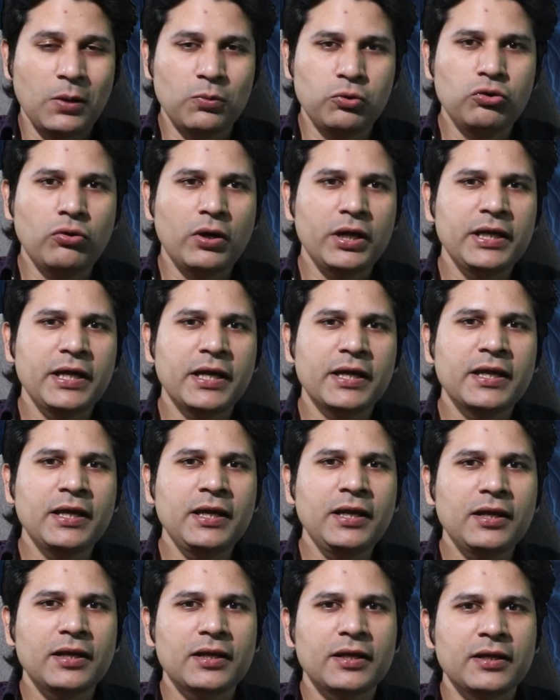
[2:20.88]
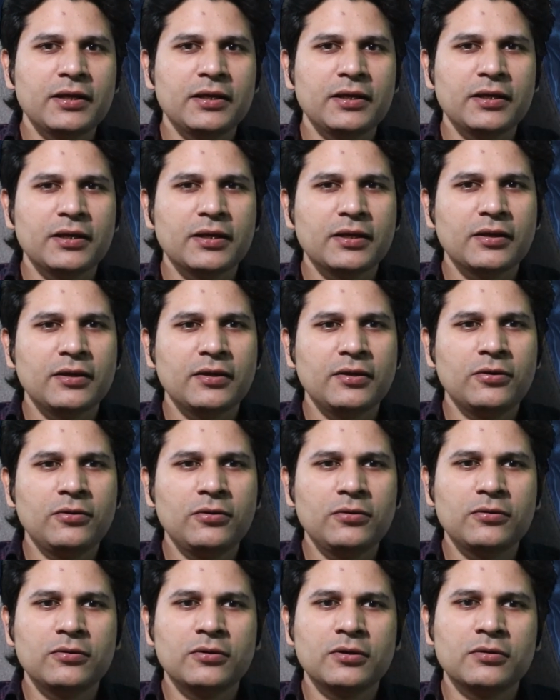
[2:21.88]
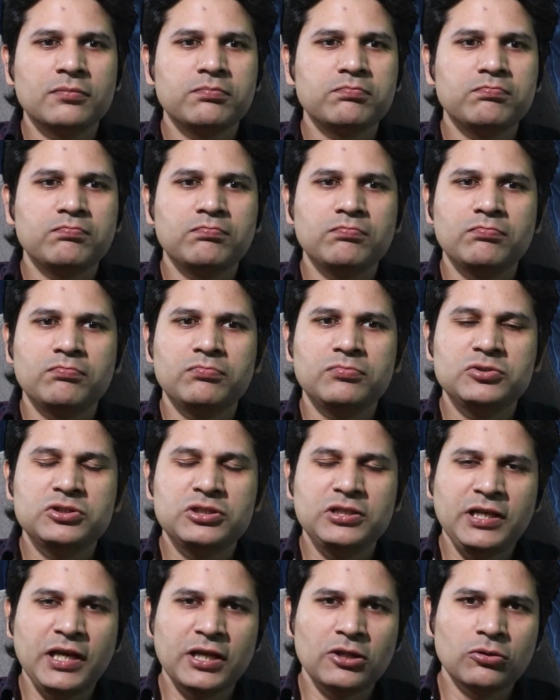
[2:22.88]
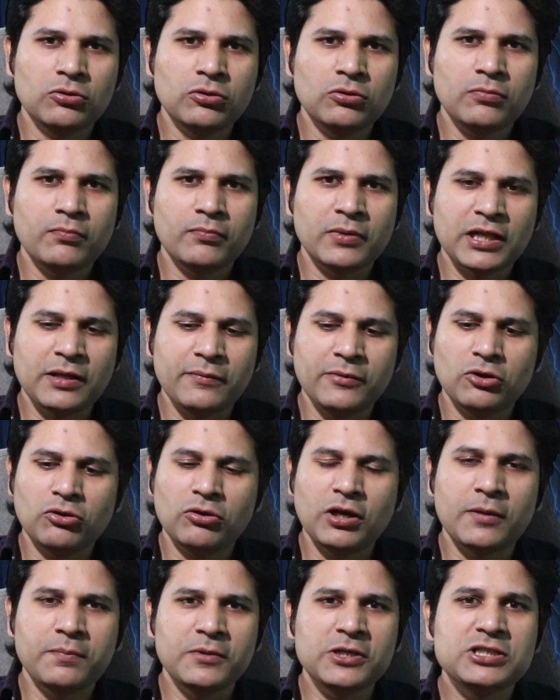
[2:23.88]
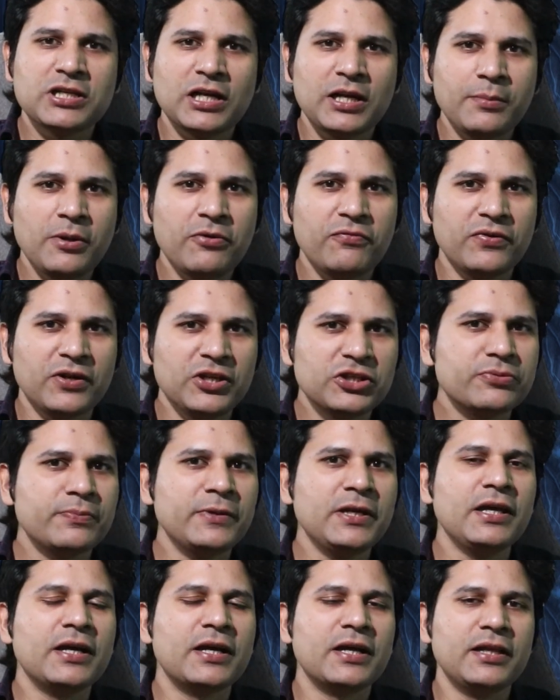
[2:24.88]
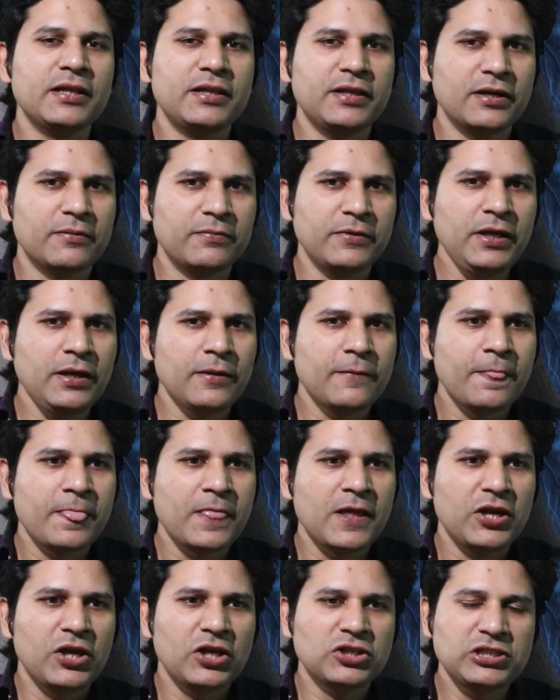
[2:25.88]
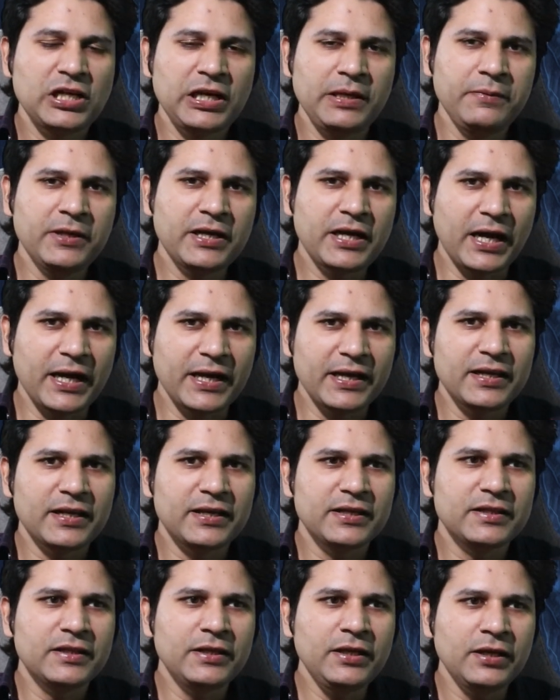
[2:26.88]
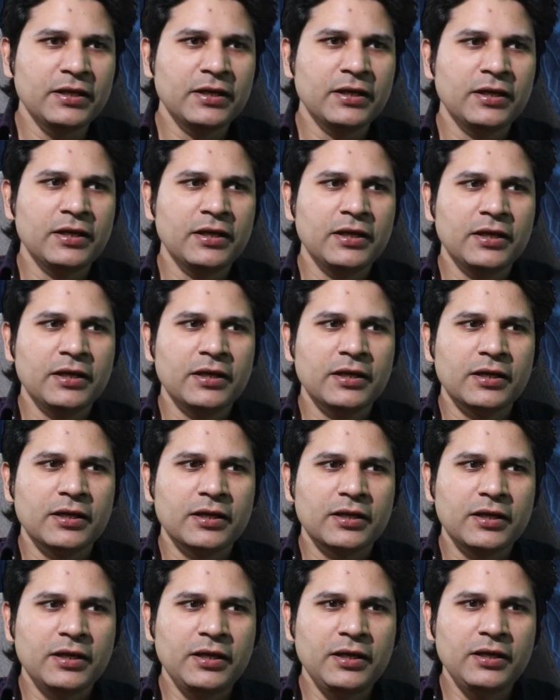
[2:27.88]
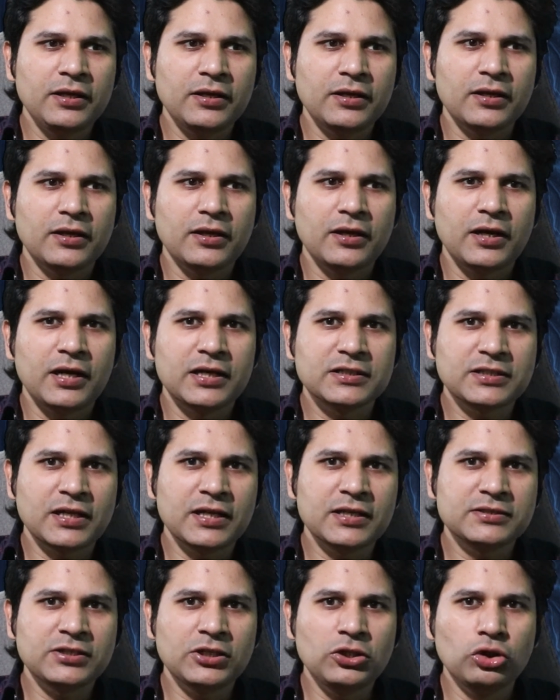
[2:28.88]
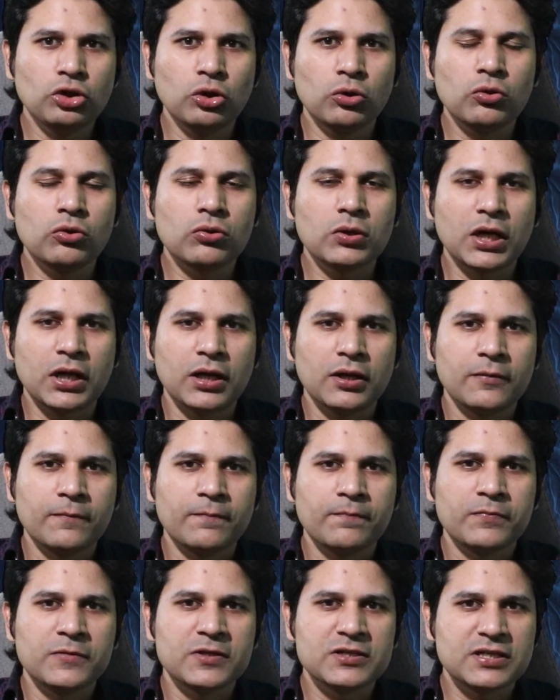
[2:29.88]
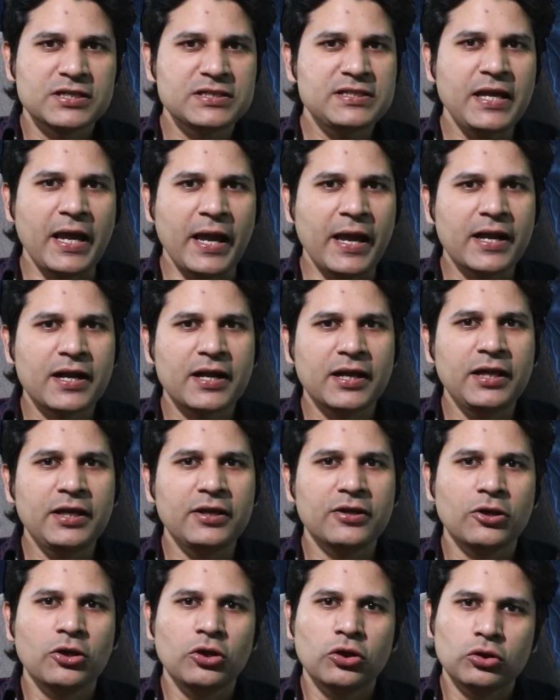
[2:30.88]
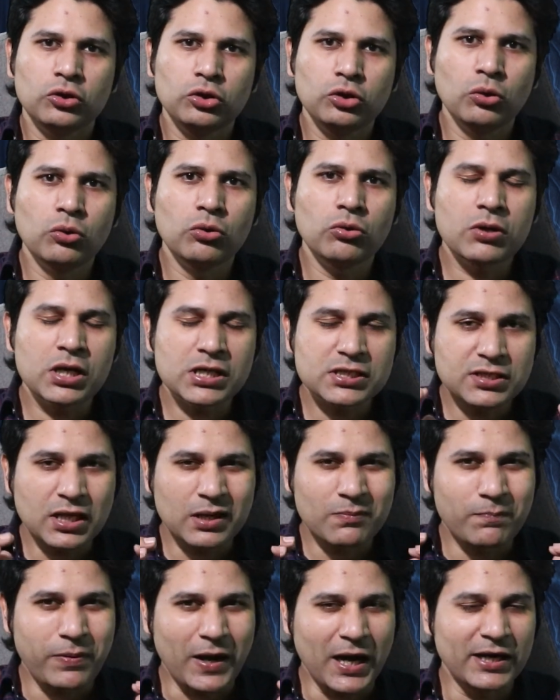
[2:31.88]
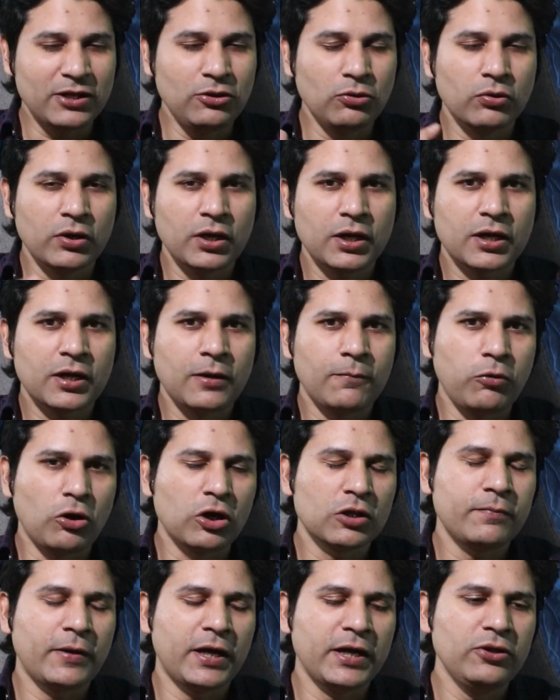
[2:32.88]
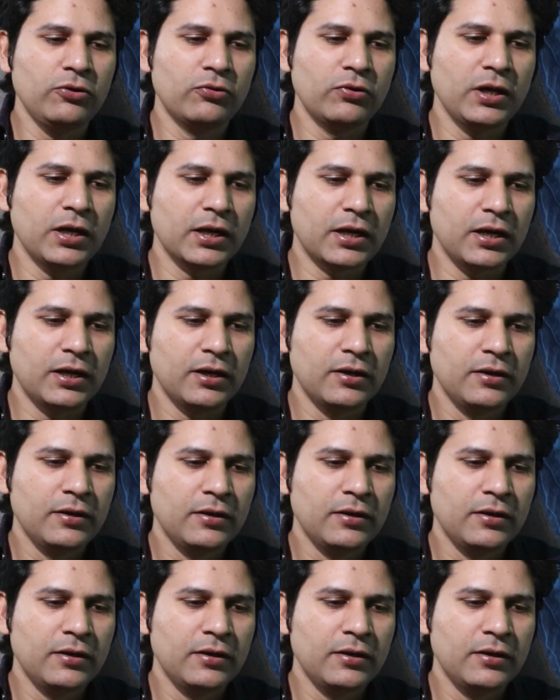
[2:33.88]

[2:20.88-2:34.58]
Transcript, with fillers: अब हुआ ये कि यू uh, ये दोनों मतलब इन्होंने अपनी जलेबी फिनिश भी नहीं करी थी अभी ये जलेबी खाई नहीं थी कि अचानक से इन दोनों का किसी एक का नहीं दोनों का सर भारी होने लगा बहुत भारी होने लगा